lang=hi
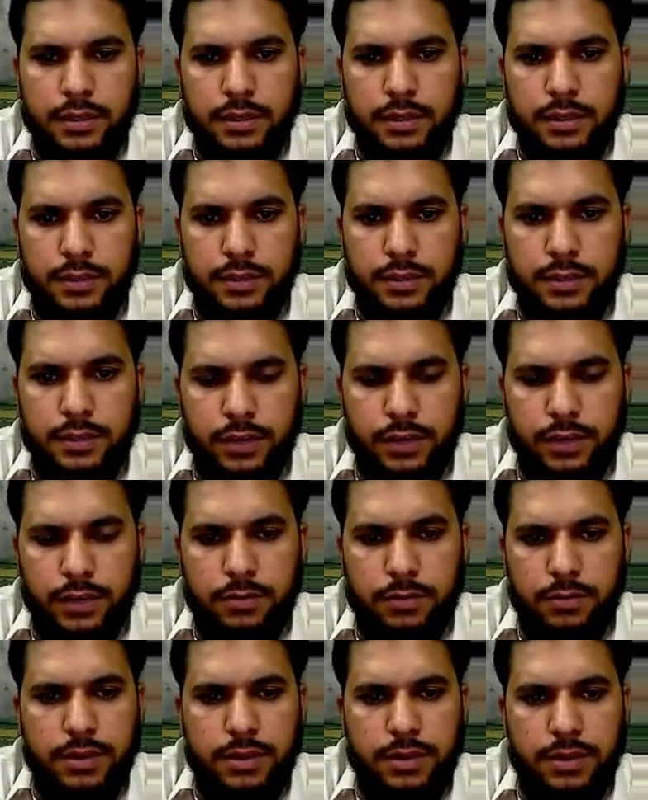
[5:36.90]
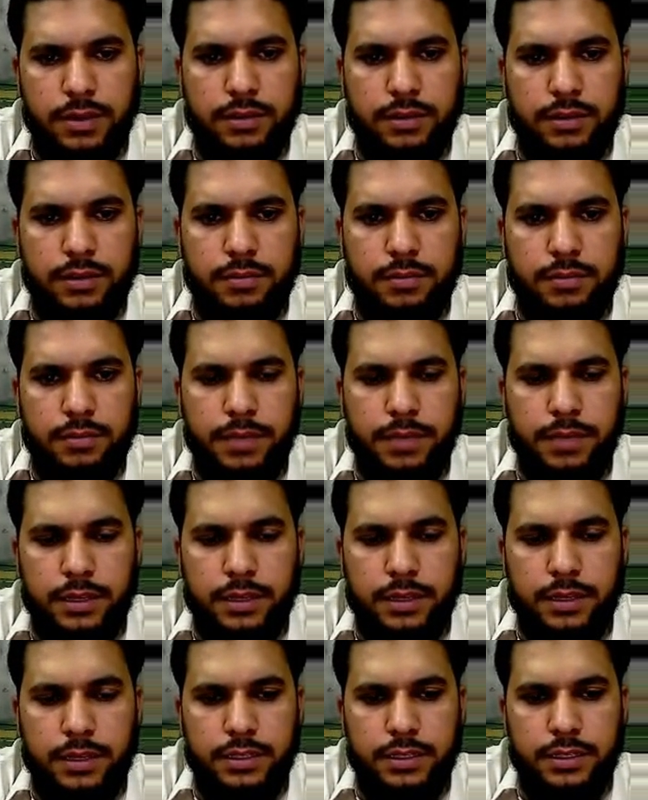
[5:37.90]
ये फ़ाइल भी मैं पहले
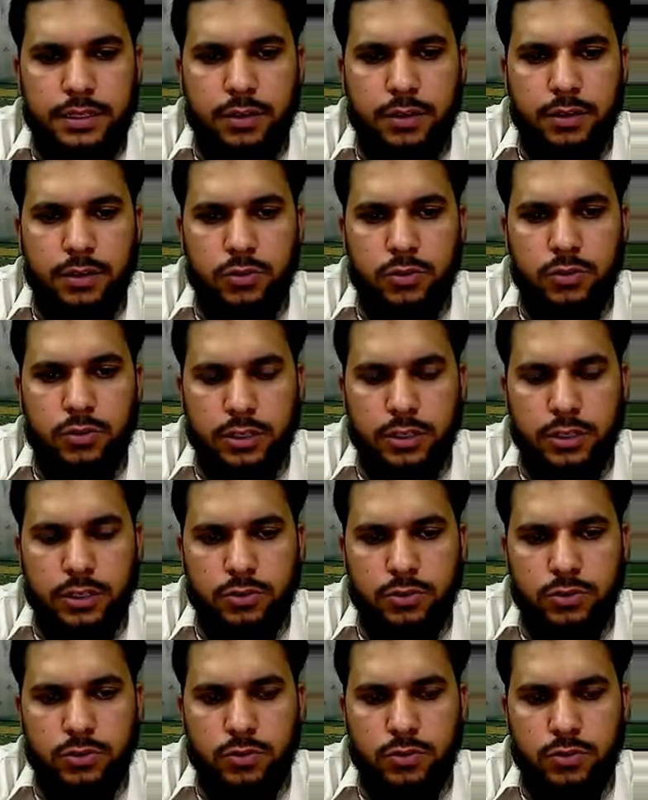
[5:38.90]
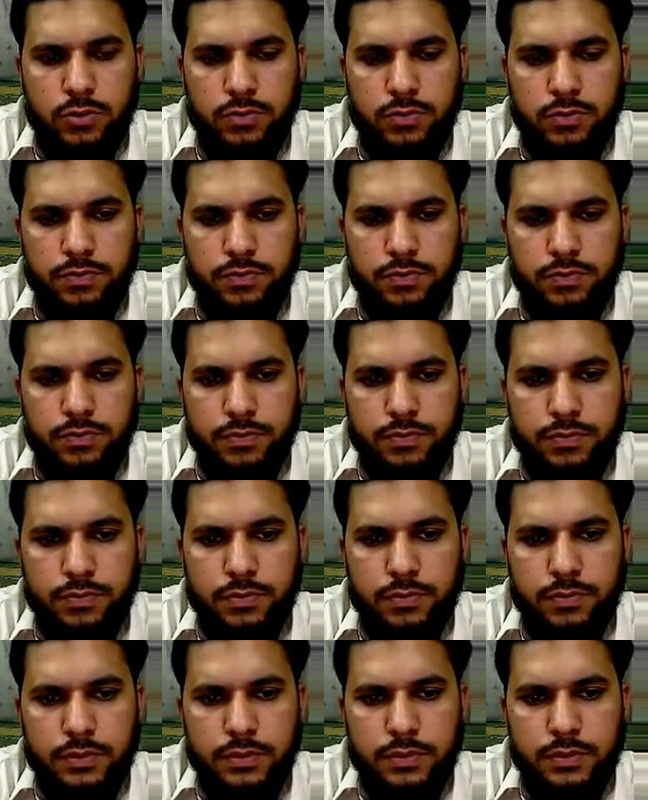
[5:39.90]
ही डाउनलोड कर चुका हूँ
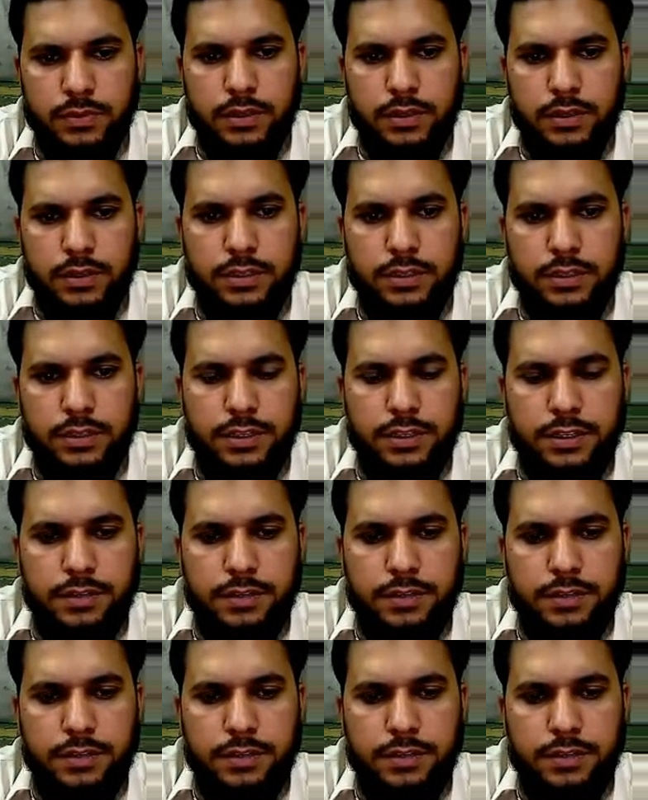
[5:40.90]
इसलिए